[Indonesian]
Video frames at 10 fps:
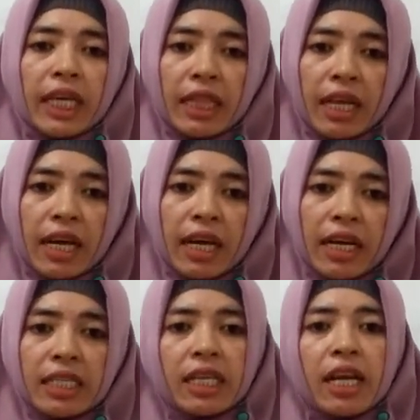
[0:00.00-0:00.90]

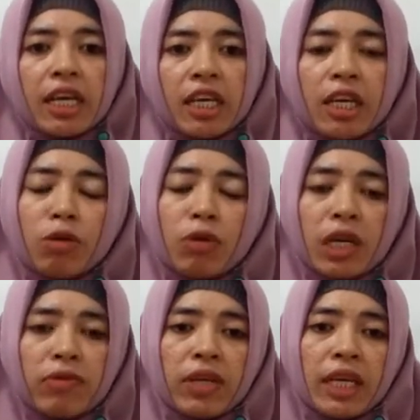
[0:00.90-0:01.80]
kita selagi kedua
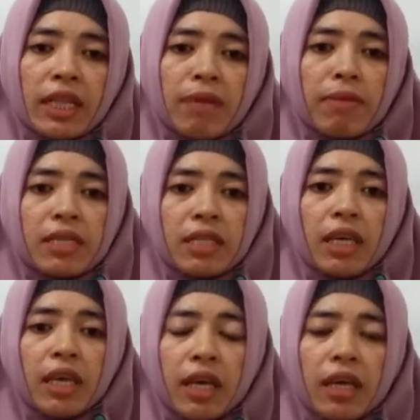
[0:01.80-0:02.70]
orang tua kita
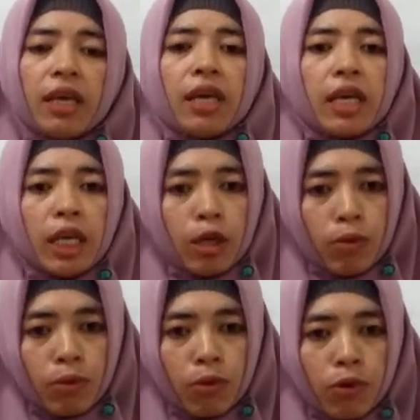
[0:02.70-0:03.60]
masih
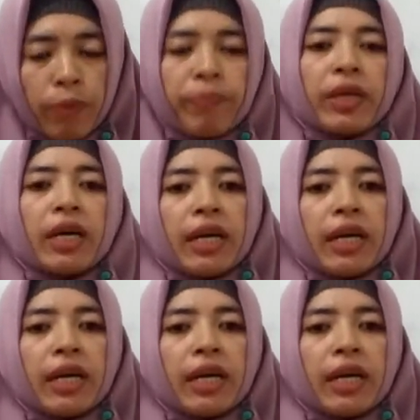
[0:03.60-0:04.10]
hidup.